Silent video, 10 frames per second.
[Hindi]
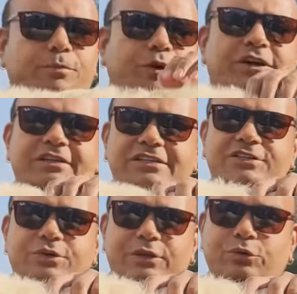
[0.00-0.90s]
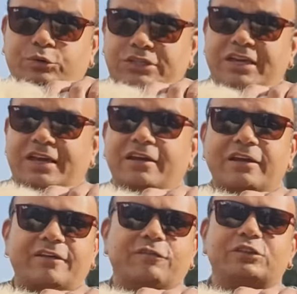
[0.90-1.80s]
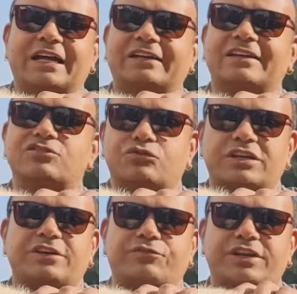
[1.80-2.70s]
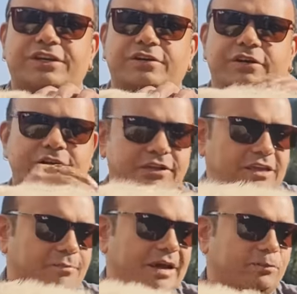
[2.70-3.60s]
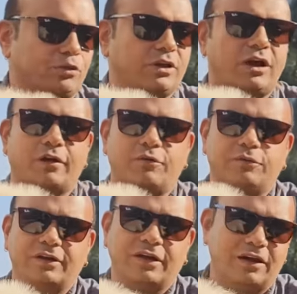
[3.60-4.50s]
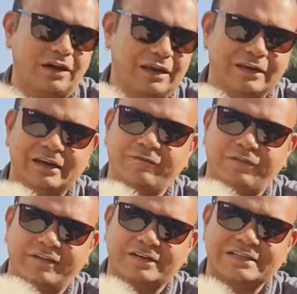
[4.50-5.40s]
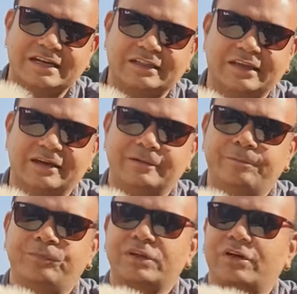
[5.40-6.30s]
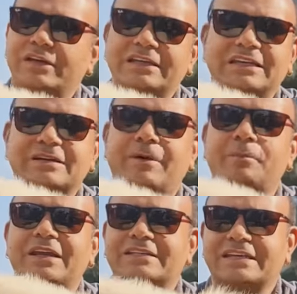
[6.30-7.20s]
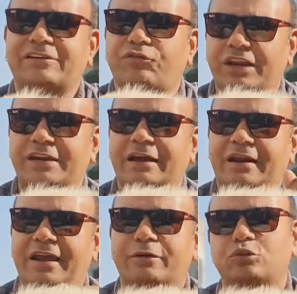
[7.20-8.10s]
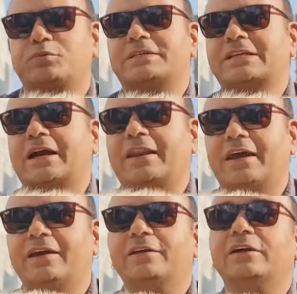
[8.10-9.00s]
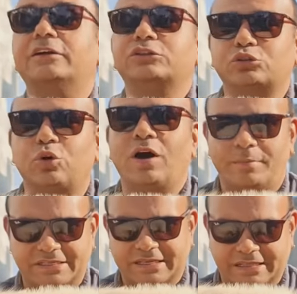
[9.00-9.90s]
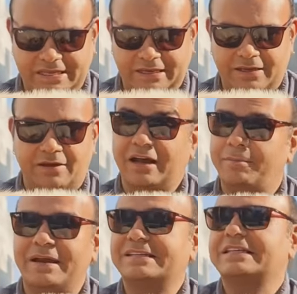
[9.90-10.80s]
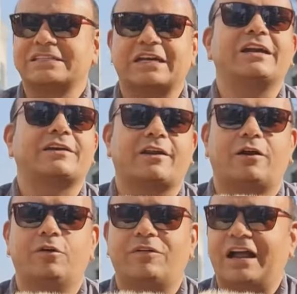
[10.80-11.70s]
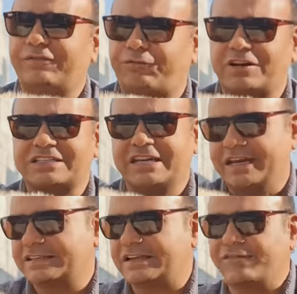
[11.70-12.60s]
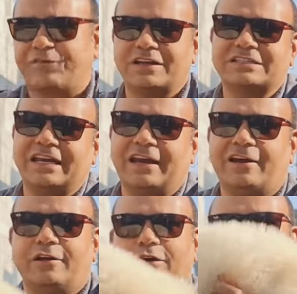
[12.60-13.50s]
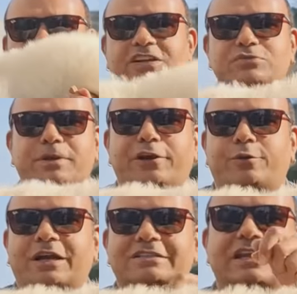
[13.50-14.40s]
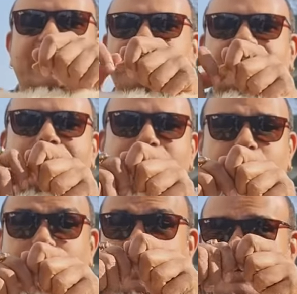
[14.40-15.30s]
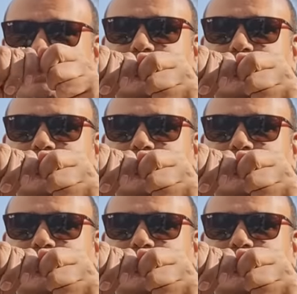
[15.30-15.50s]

इंपॉर्टेंट चीज होती है वो दैट इज ट्रेनिंग ट्रीट ये मैं आपको दिखा रहा हूँ अलग अलग फ्लेवर्स रहते हैं ये जब हमने इसे ट्रेन करना है कुछ भी सिखाना है तो हम इसे देंगे अब मैं इसे स्टार्ट कर रहा हूँ आज फर्स्ट डे है इसका फर्स्ट डे है और फर्स्ट मिनट होगा इसकी लाइफ का जब इसको कभी